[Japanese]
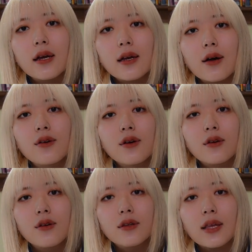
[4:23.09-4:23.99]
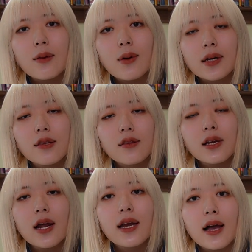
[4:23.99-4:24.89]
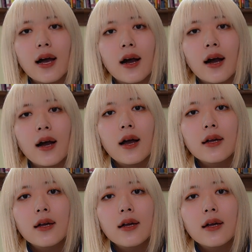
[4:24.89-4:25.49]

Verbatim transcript: ラウル君って負けず嫌いな